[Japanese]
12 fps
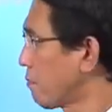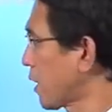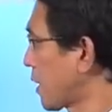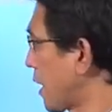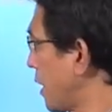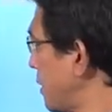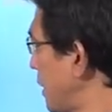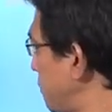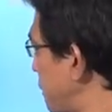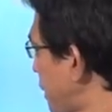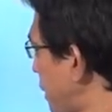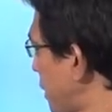また止んでい
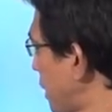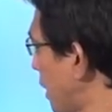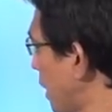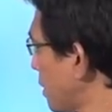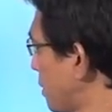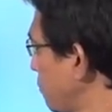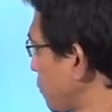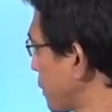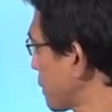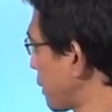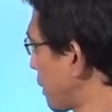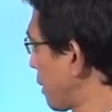る時間があっても
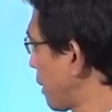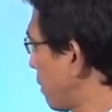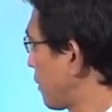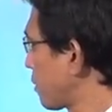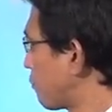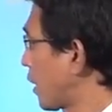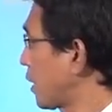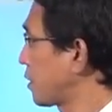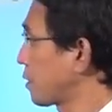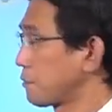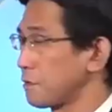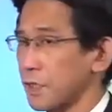ですね、雨雲入っ
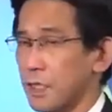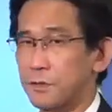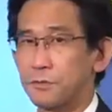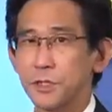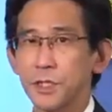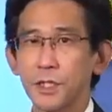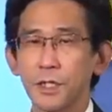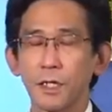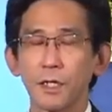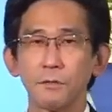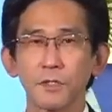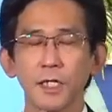てくる可能性
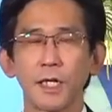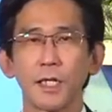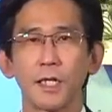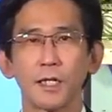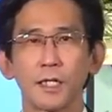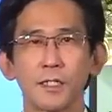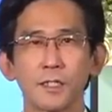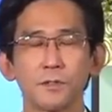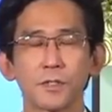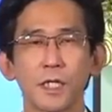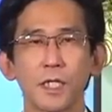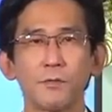があります。えー、外出
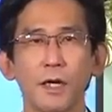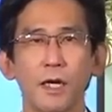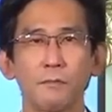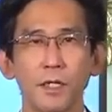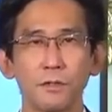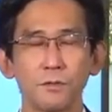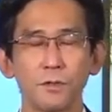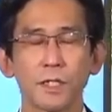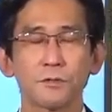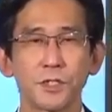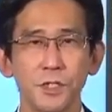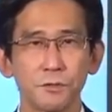の際には雨具を
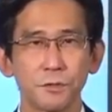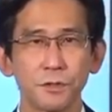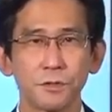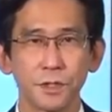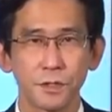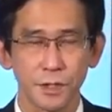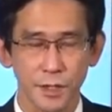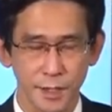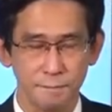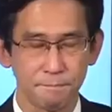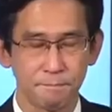各地ご用意ください。